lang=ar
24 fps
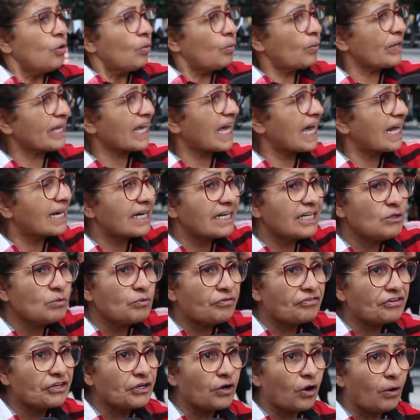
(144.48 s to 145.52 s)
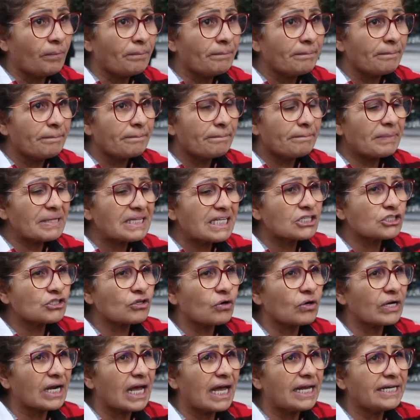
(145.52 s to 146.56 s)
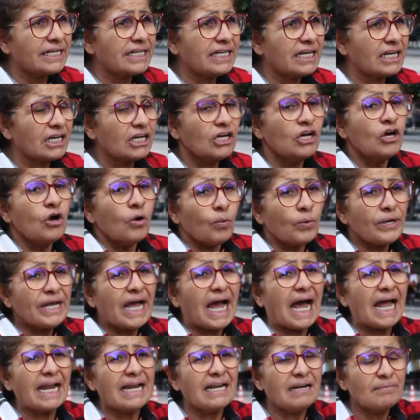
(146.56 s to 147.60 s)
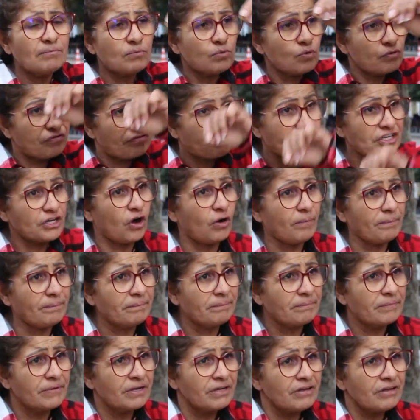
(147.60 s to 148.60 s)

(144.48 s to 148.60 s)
ويقريوا فيهم مدارس قرانيه ويعلموا فيهم